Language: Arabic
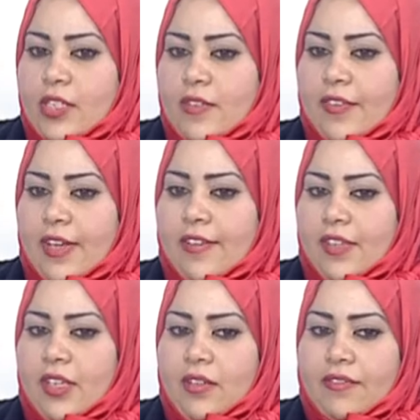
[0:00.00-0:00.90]
اصفر فعلا يعني
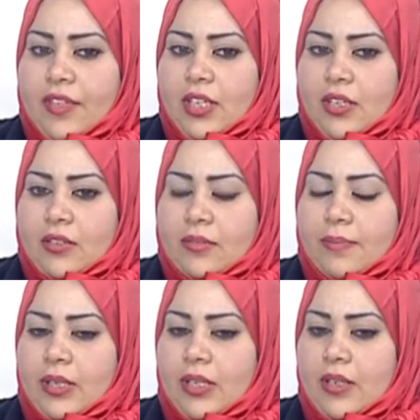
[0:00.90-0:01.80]
في في
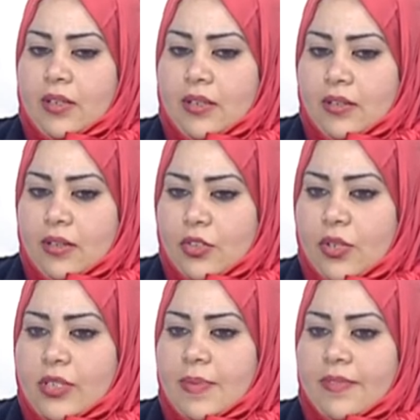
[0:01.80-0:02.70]
بعض
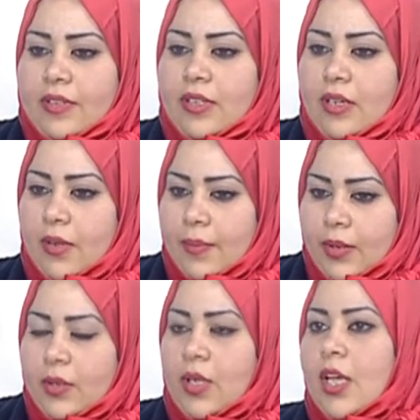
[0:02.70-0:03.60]
الاشخاص بيتفضل
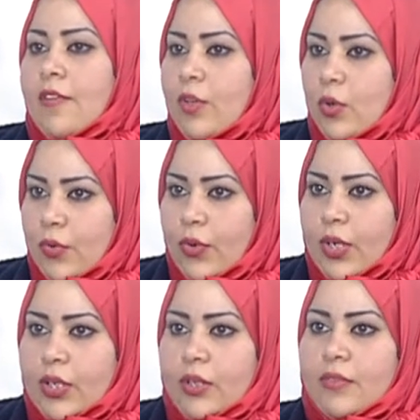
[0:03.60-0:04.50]
الابيض في الاوف
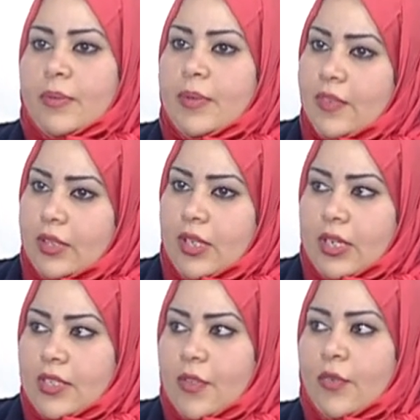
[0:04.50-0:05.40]
وايت في بيتفضل
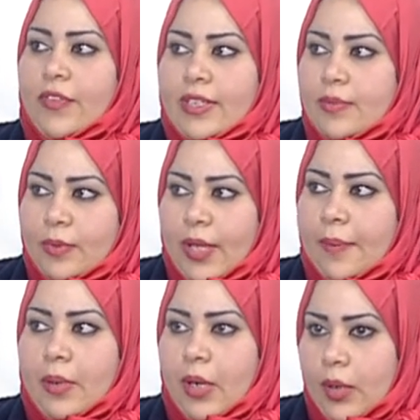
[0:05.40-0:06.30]
اصفر في ناس
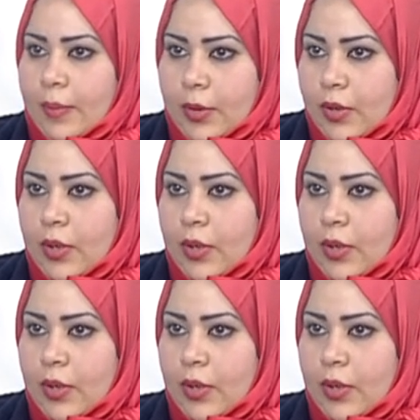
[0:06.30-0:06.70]
بتحب الاحمر